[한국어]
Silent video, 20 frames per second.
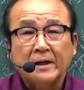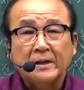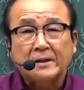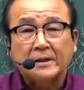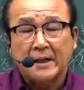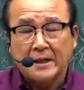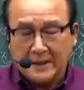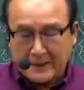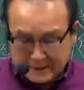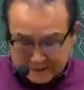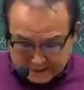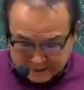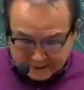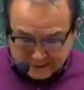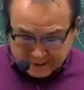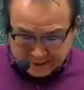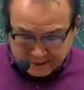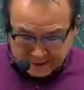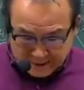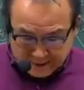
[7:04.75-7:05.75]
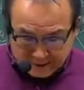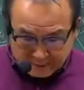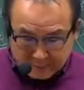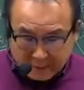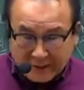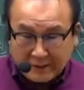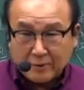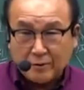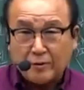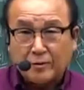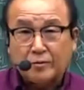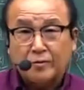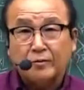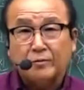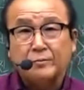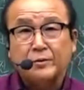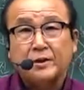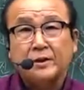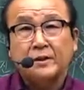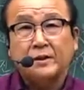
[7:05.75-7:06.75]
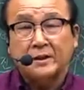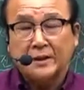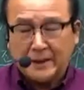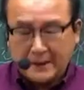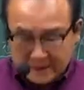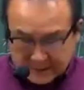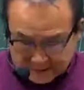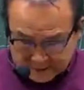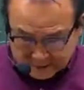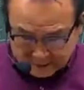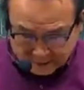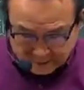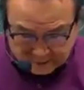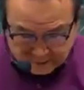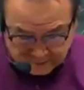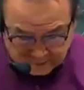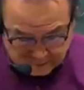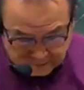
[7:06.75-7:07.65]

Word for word: 자, 이제 바로 조금 쉬었다가, 그죠?